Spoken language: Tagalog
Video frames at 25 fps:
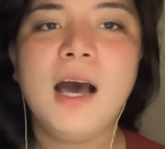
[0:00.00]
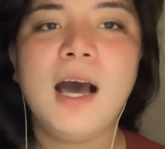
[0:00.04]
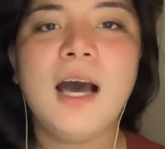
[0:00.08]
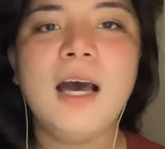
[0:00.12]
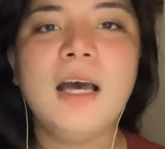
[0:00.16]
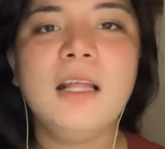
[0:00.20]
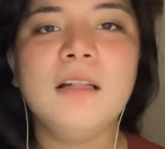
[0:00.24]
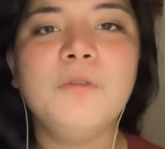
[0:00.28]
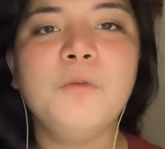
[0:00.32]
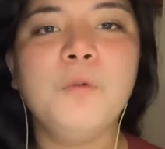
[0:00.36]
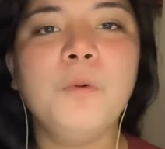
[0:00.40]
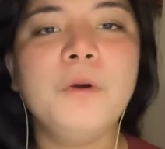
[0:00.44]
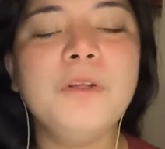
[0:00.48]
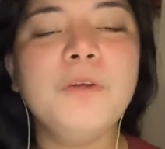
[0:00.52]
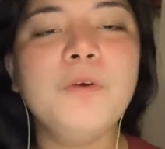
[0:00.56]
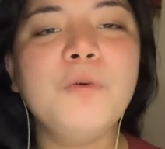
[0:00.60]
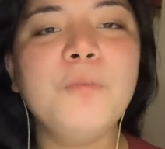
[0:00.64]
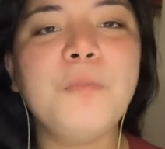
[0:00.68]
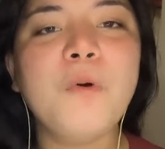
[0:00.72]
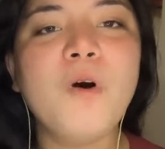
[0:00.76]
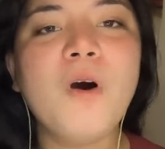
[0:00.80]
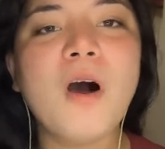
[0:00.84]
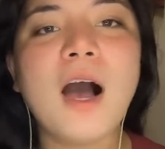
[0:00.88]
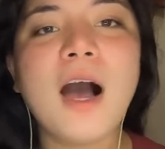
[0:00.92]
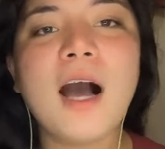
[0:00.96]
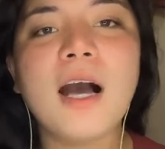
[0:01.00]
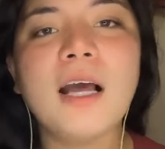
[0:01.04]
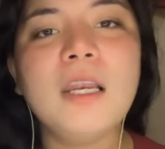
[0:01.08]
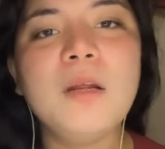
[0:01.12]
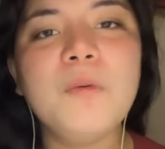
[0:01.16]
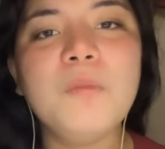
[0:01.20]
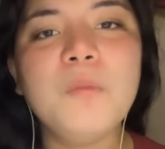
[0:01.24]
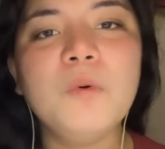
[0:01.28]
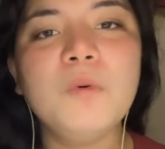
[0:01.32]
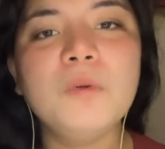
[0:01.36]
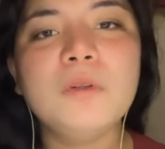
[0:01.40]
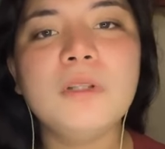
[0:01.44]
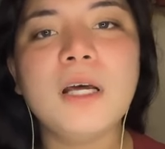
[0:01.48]
at huwag niyo pong
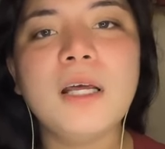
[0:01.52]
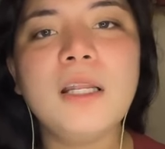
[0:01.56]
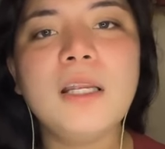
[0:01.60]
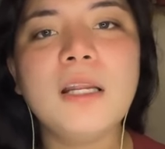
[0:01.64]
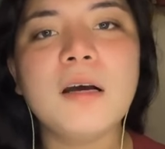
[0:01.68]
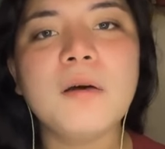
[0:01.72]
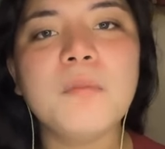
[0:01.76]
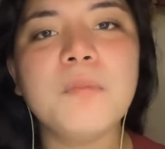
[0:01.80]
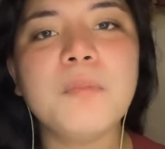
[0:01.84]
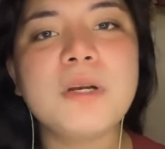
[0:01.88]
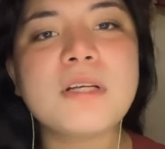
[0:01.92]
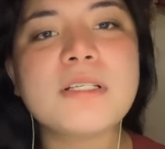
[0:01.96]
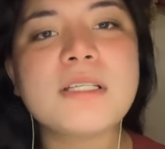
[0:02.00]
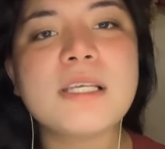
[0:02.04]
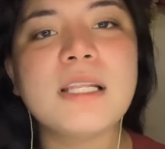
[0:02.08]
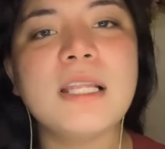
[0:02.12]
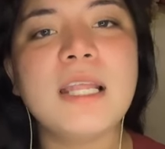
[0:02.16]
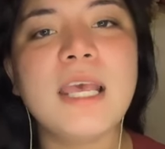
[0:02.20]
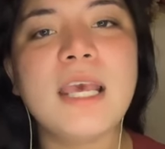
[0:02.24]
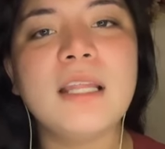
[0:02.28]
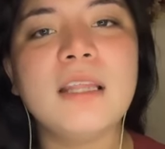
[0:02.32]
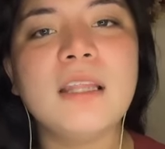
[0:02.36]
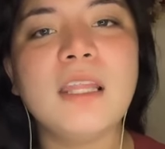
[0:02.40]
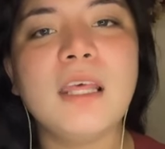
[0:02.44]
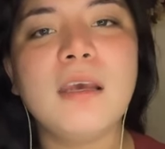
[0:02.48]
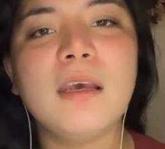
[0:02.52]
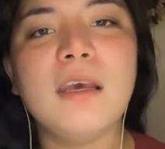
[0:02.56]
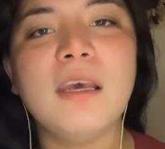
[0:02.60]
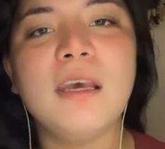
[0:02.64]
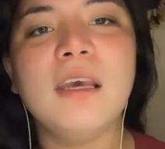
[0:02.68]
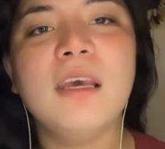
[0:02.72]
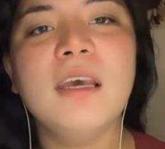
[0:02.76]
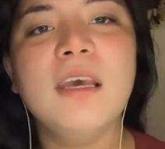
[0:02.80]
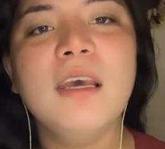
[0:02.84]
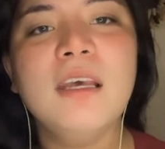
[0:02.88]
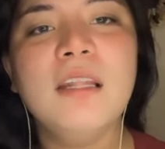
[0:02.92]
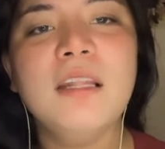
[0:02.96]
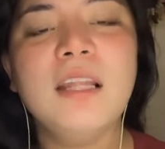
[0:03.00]
kakalimutan ang
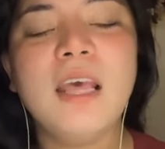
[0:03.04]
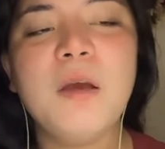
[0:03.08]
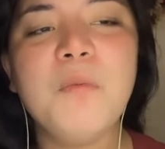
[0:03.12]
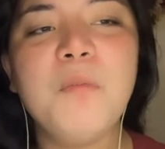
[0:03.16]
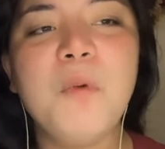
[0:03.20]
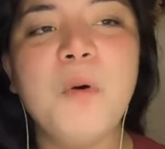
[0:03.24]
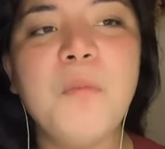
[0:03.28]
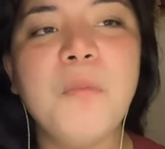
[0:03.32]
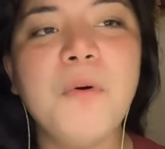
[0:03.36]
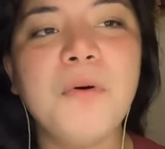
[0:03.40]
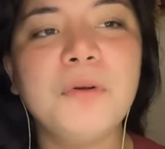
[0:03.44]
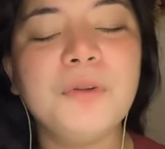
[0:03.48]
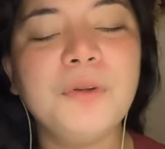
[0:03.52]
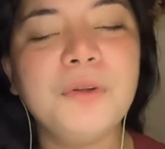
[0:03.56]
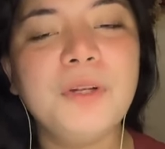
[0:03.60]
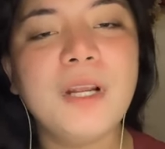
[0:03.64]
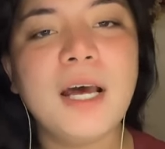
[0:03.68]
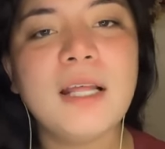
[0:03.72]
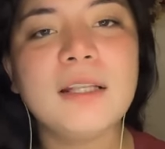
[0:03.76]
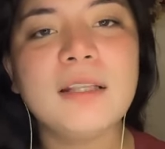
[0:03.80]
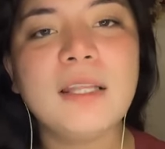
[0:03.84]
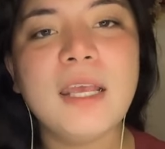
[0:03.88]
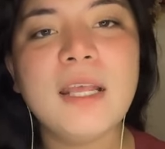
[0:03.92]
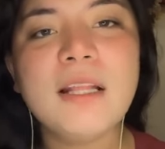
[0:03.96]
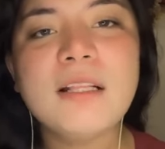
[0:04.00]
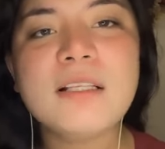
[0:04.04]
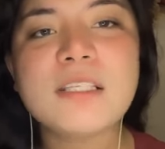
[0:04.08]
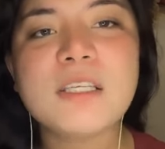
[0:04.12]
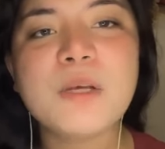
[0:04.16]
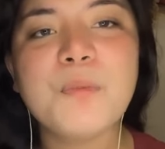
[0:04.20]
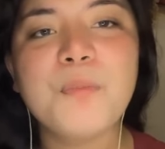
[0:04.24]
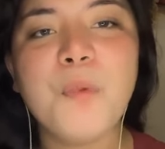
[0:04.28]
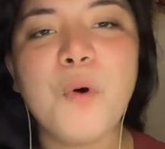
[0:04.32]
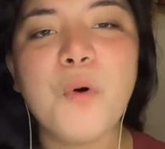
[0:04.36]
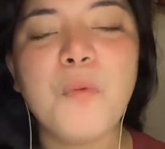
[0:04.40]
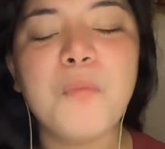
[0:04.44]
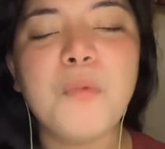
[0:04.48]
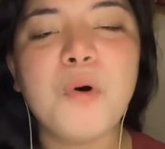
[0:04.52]
presidente na iboboto natin,
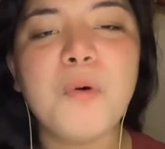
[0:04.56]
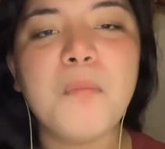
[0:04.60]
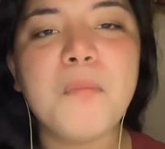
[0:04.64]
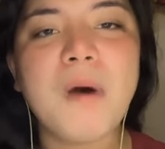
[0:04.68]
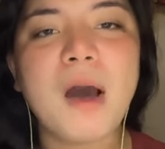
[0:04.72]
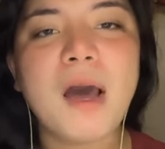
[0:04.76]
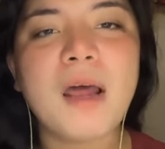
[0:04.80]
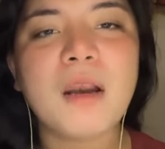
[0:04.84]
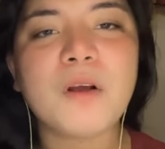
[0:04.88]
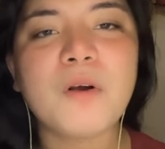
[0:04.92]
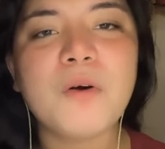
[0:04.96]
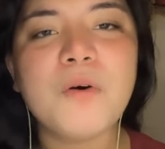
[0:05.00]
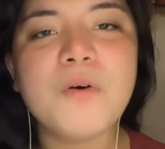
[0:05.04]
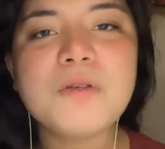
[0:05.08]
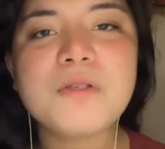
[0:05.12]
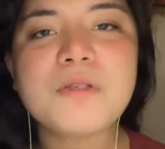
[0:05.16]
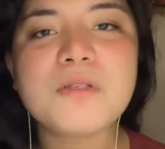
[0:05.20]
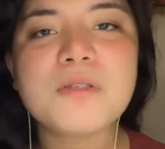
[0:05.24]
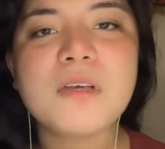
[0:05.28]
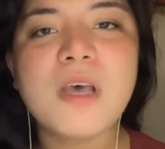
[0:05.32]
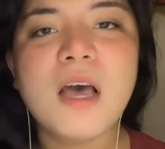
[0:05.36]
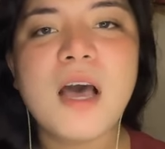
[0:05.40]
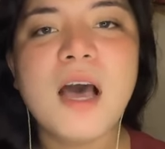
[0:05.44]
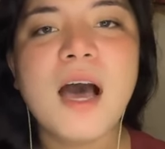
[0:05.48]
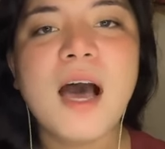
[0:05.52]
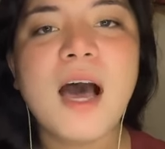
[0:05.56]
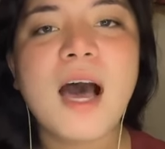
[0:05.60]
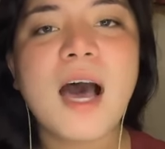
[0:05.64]
si Bongbong Marcos